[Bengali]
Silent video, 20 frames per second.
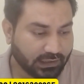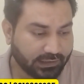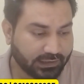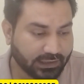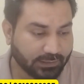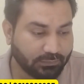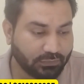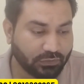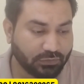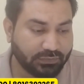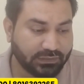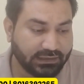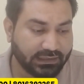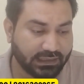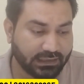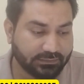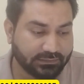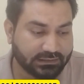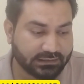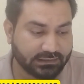
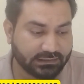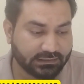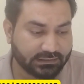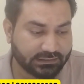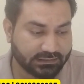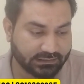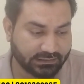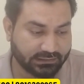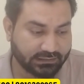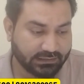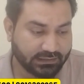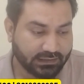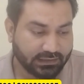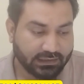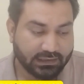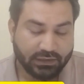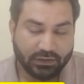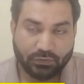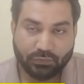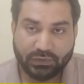ডাব্লিউবিএনসিসি
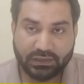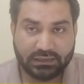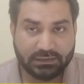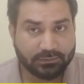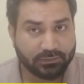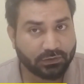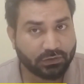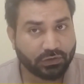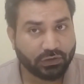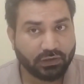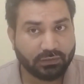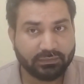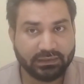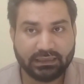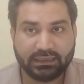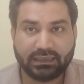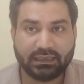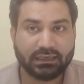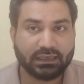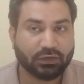ওয়েস্ট বেঙ্গল
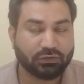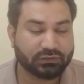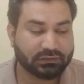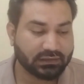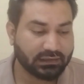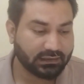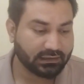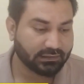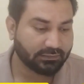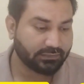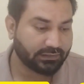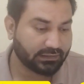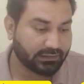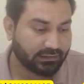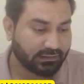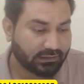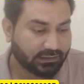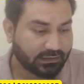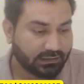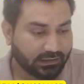মেডিকেল কাউন্সিলিং কমিটি
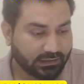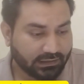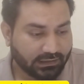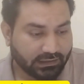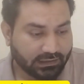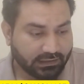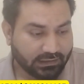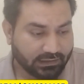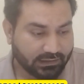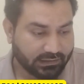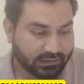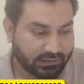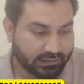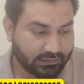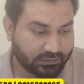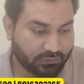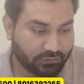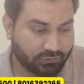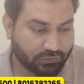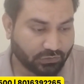
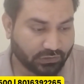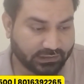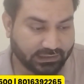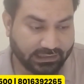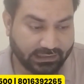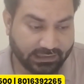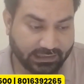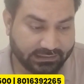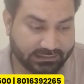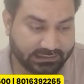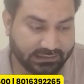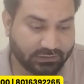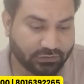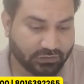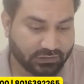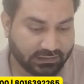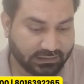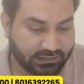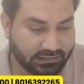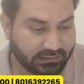ডট এনআইসি
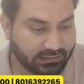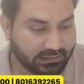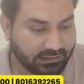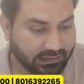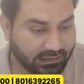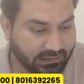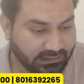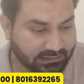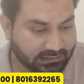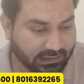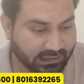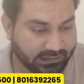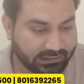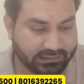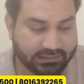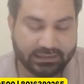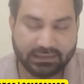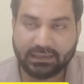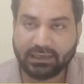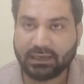ডট ইন এই সাইট
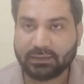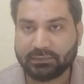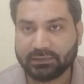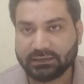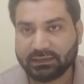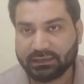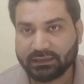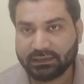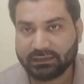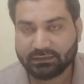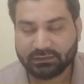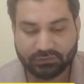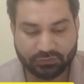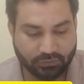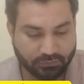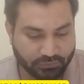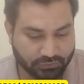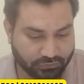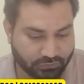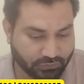থেকে আমাদেরকে
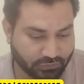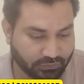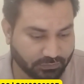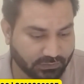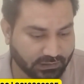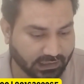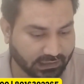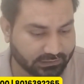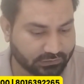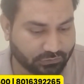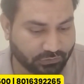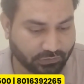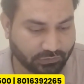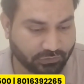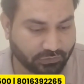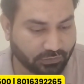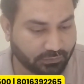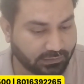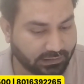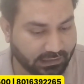সমস্ত রকম কাজ করতে
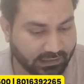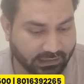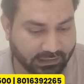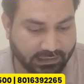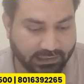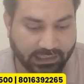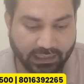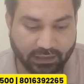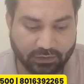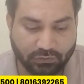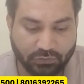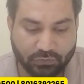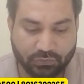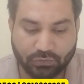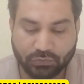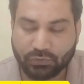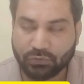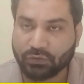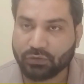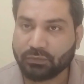হবে এখানে এখনও
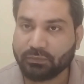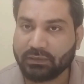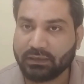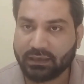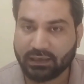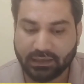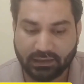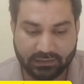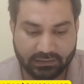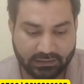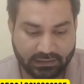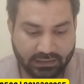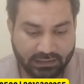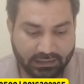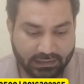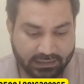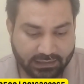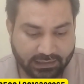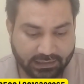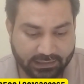কোনো রকমের
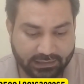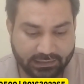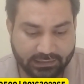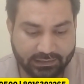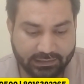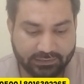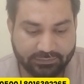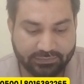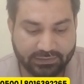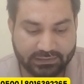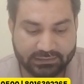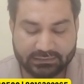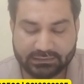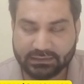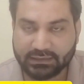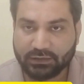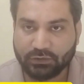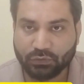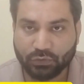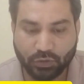কারেন্ট
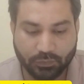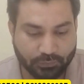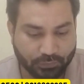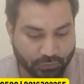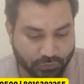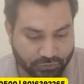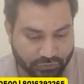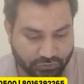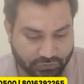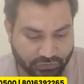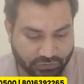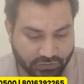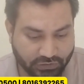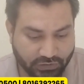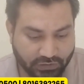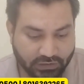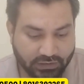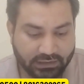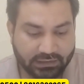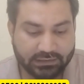ইভেন্টসে নো পোস্ট
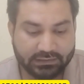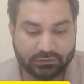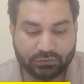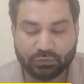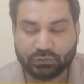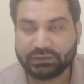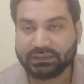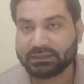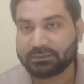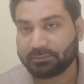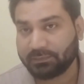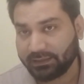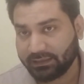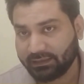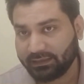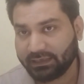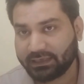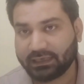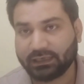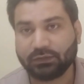টু ডিসপ্লে
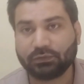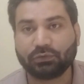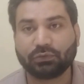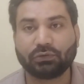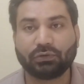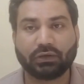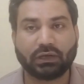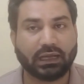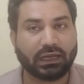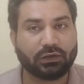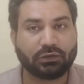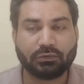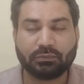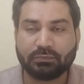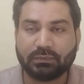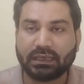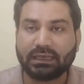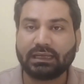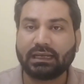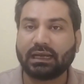এখানে কোনো এখন
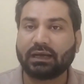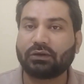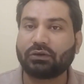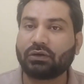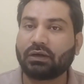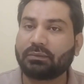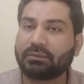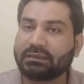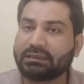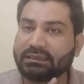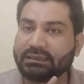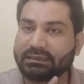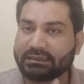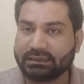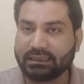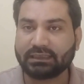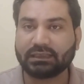মানে এখনও আমাদের স্টেট